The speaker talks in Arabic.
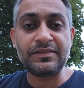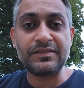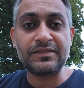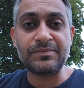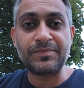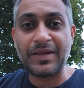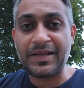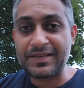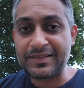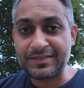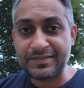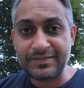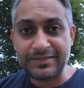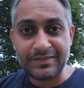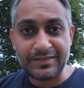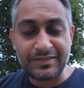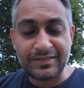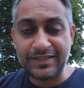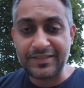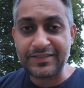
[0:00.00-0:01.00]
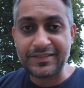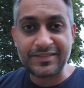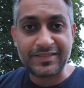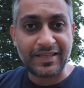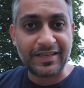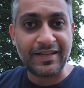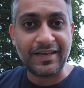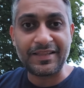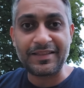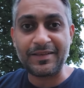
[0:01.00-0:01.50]

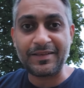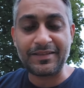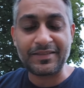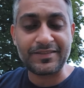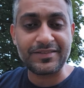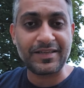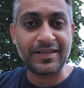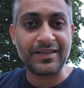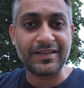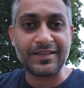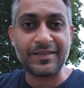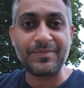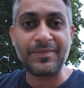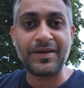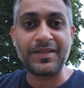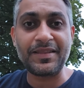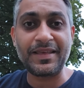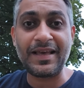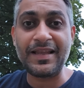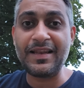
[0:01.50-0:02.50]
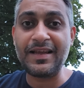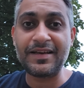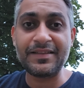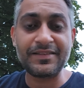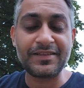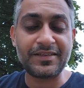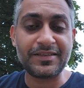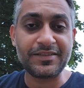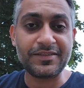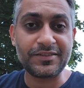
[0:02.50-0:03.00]
بهالاختصار هذا يعني هذه الكلمة هذه هل
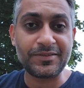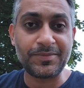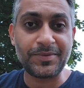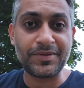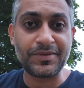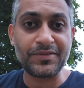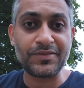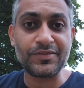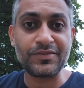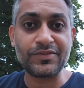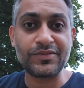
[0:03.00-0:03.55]
أنا أعتبر